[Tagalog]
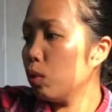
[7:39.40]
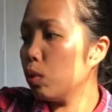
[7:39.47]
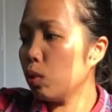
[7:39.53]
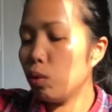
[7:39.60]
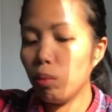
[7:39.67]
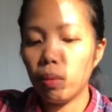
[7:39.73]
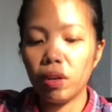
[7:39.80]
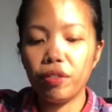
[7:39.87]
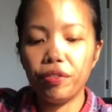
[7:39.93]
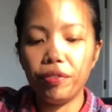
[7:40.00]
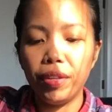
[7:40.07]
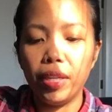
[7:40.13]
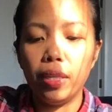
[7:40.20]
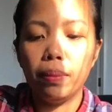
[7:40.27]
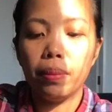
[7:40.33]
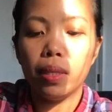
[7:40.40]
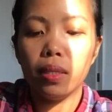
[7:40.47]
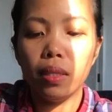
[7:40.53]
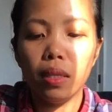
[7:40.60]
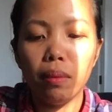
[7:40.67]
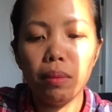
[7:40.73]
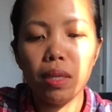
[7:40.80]
Gusto kong mag-film
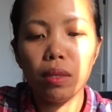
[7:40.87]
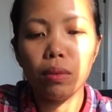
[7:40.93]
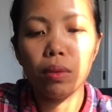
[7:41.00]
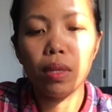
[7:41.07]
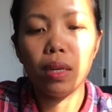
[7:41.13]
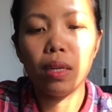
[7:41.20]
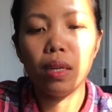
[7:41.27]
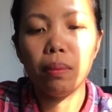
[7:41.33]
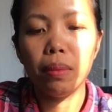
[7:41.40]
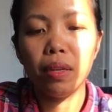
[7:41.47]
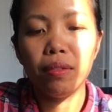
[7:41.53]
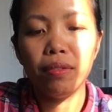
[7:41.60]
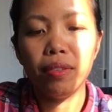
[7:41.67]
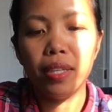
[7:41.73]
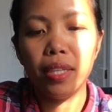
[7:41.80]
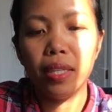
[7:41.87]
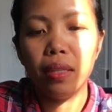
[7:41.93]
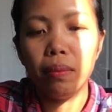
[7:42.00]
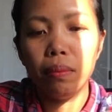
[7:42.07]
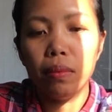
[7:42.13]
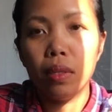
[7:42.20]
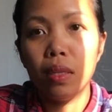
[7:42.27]
kasi na-miss ko talaga
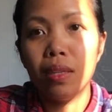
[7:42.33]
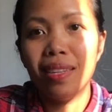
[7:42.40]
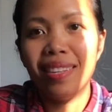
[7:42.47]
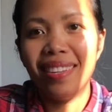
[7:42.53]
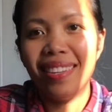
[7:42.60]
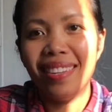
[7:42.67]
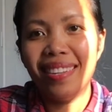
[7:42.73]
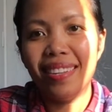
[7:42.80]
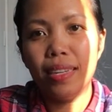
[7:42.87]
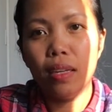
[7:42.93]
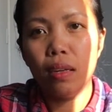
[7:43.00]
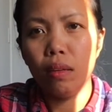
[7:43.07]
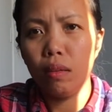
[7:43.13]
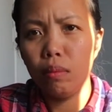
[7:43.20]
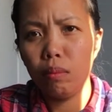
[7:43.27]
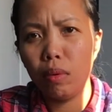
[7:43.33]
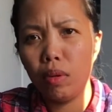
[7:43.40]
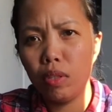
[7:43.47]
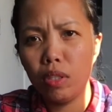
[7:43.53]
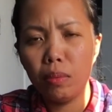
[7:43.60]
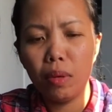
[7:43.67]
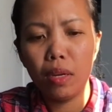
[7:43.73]
mag-film. Yun
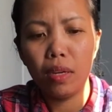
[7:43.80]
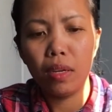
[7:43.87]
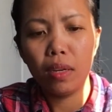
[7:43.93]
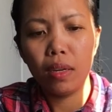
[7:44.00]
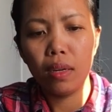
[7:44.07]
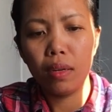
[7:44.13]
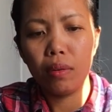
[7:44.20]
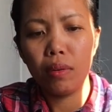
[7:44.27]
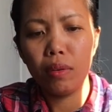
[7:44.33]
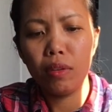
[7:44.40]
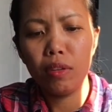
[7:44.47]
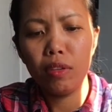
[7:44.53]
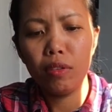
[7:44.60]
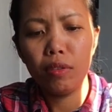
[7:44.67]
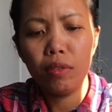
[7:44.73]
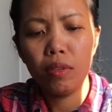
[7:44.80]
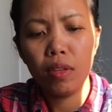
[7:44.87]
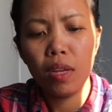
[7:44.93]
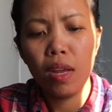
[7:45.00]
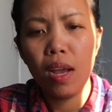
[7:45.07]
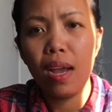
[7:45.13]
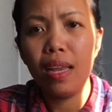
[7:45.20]
ba? Si Haring Araw. Ano
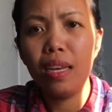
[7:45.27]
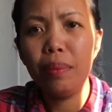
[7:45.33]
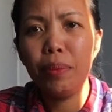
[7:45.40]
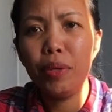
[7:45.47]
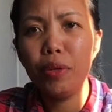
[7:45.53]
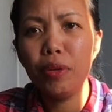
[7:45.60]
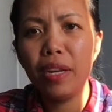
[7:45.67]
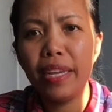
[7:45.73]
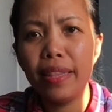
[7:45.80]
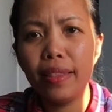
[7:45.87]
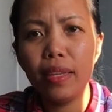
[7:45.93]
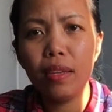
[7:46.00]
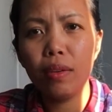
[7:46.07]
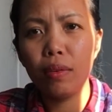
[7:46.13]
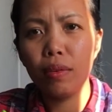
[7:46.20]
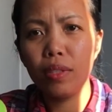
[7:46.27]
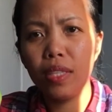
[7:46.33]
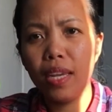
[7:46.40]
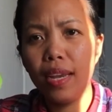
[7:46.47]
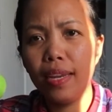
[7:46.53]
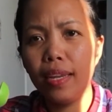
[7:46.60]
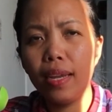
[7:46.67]
Alam mo yung lightning ko,
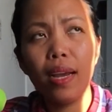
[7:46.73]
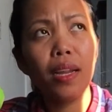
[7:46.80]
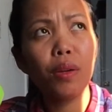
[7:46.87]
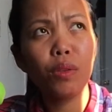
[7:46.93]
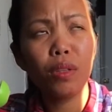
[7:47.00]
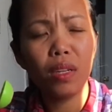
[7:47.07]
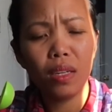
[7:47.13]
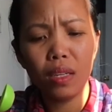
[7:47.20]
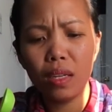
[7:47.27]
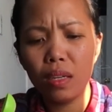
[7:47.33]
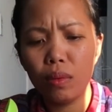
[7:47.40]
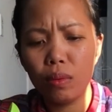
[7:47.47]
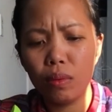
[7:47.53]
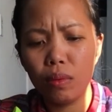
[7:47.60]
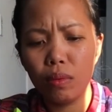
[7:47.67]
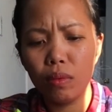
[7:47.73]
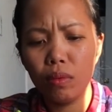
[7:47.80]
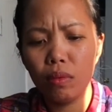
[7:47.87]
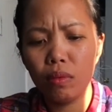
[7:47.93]
si Haring Araw talaga, oo.